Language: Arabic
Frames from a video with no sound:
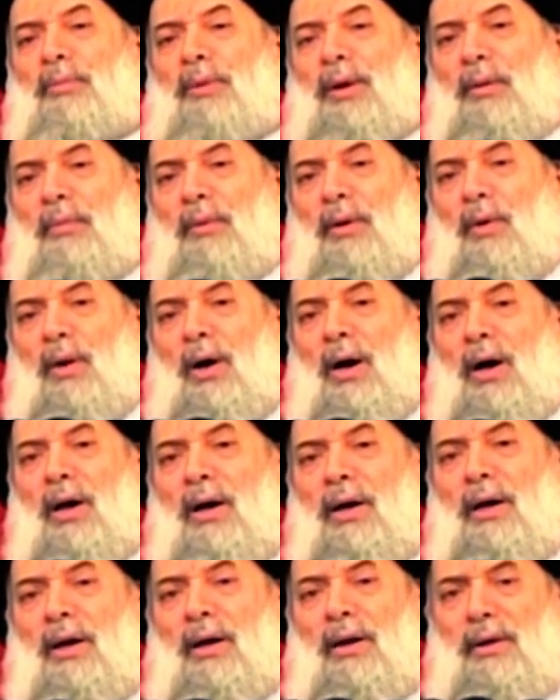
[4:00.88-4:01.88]
من
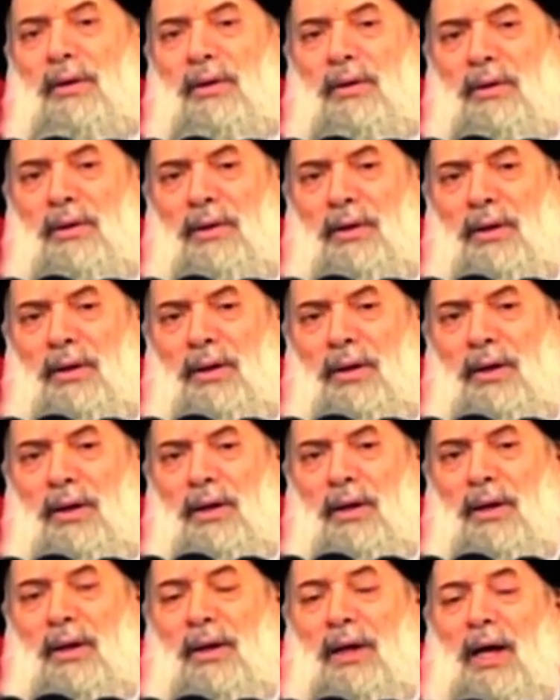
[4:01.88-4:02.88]
مواقع
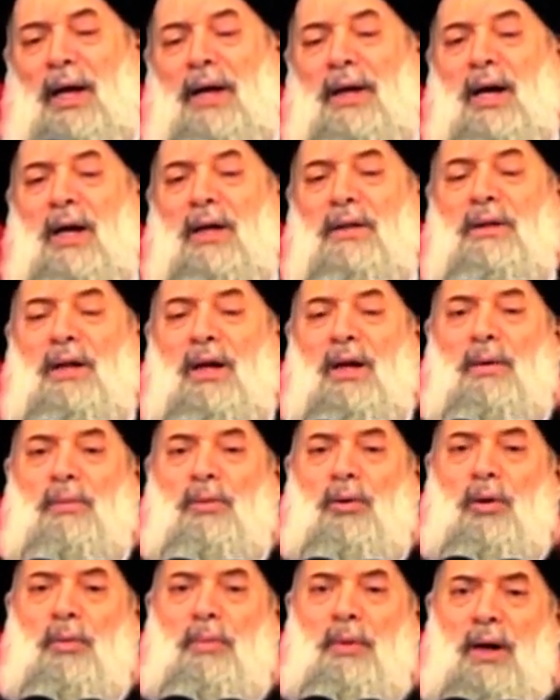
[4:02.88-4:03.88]
لا
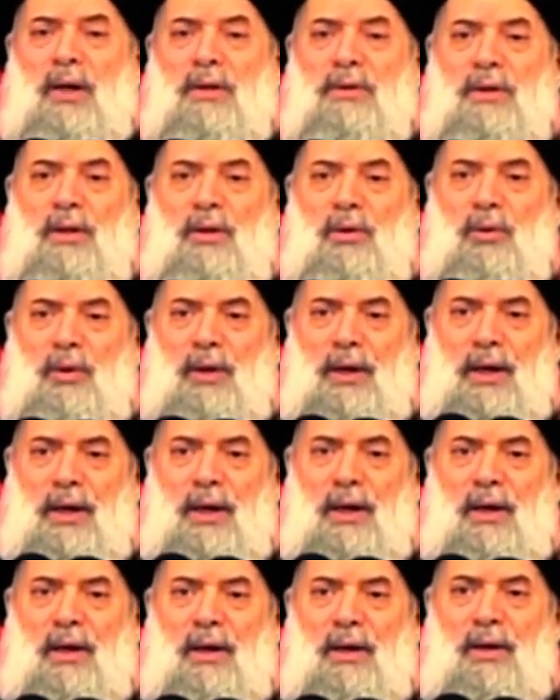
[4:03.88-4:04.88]
يقترب الباطل
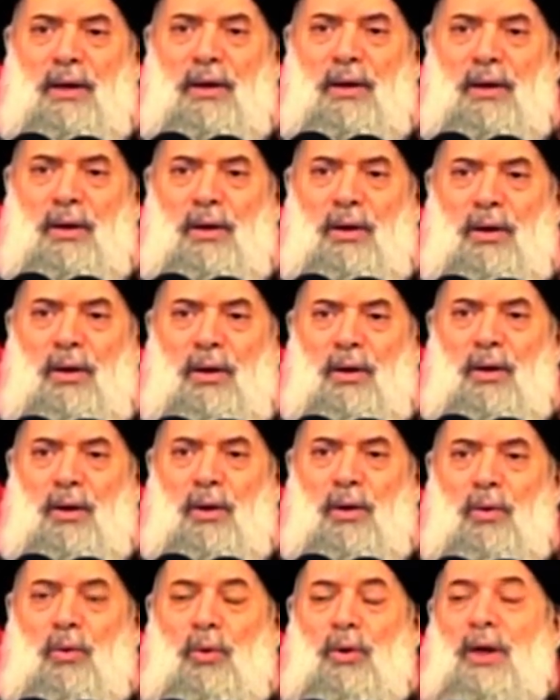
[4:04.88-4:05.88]
إليه
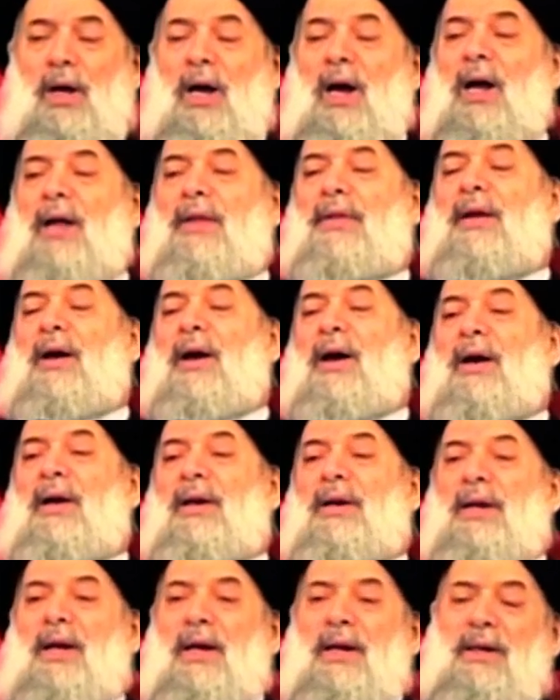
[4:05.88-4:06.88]
ولهذا
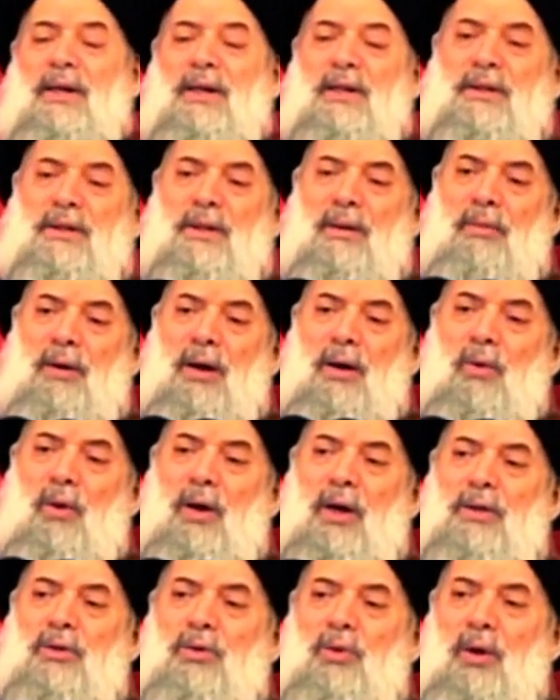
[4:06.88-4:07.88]
لأن
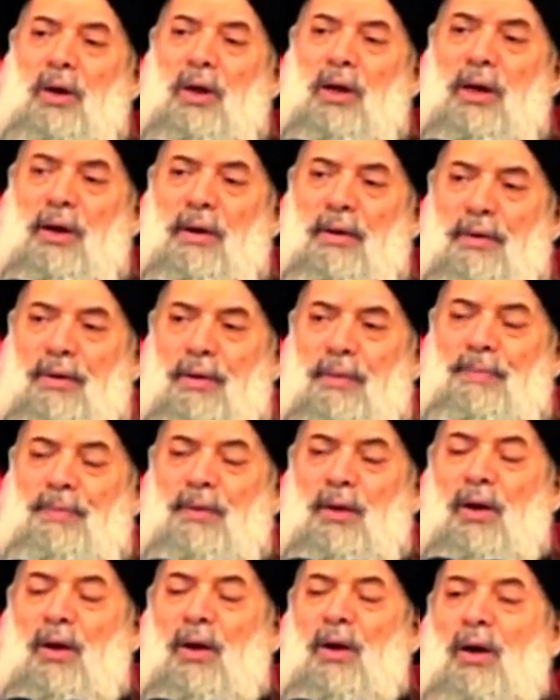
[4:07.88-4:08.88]
السماوات والأرض
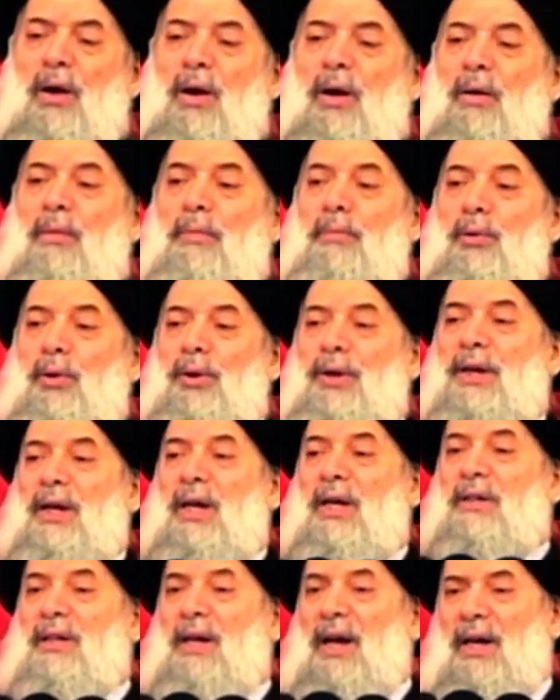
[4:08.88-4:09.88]

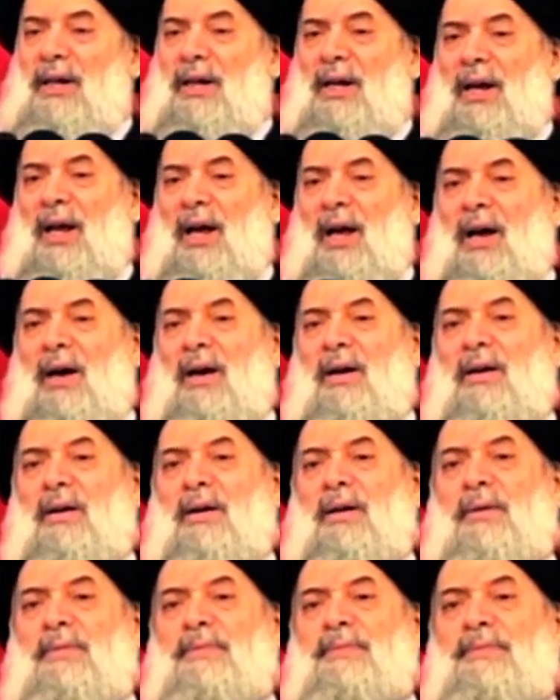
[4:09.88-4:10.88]
بنيت على الحق